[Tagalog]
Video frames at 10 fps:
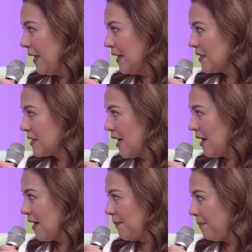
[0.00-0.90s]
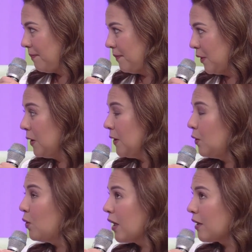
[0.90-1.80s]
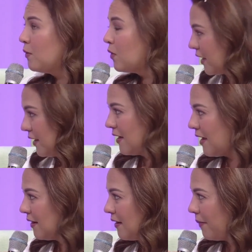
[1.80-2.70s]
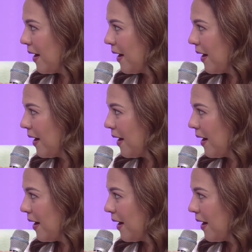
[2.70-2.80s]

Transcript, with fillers: sa lugar mong ganyan. Oo, diba?